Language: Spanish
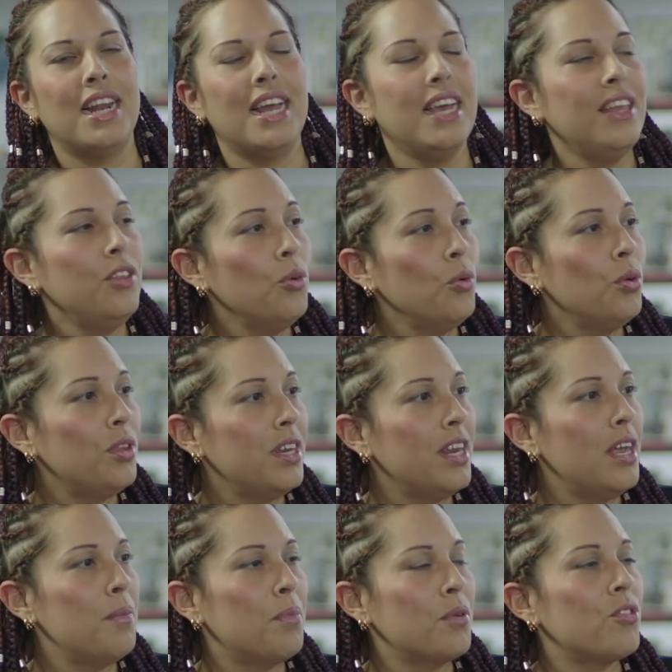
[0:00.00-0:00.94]
Las
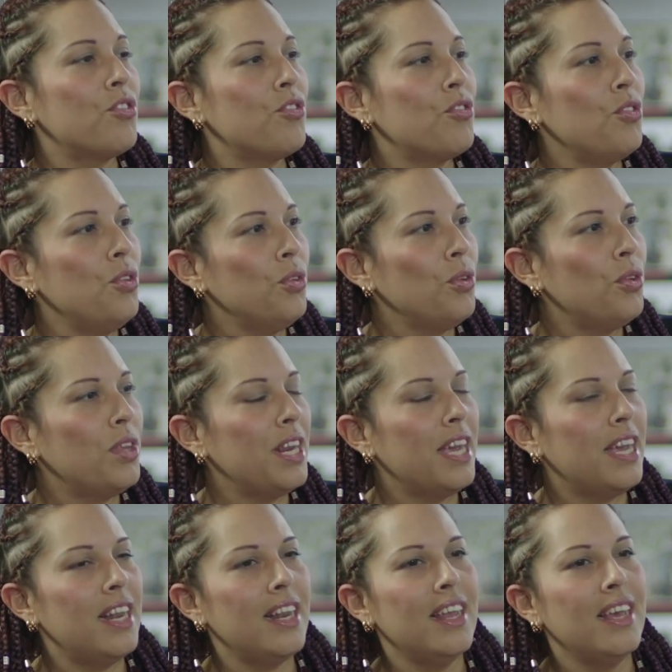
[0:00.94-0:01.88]
industrias, el proceso
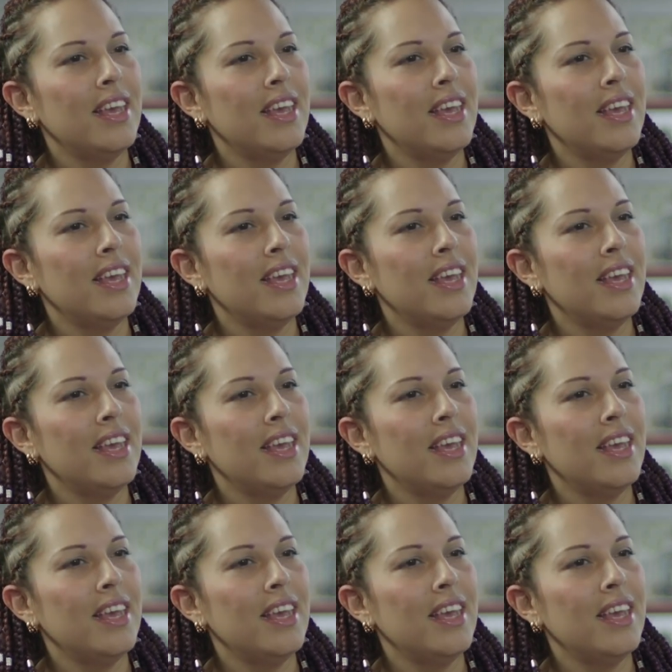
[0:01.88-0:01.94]
industrial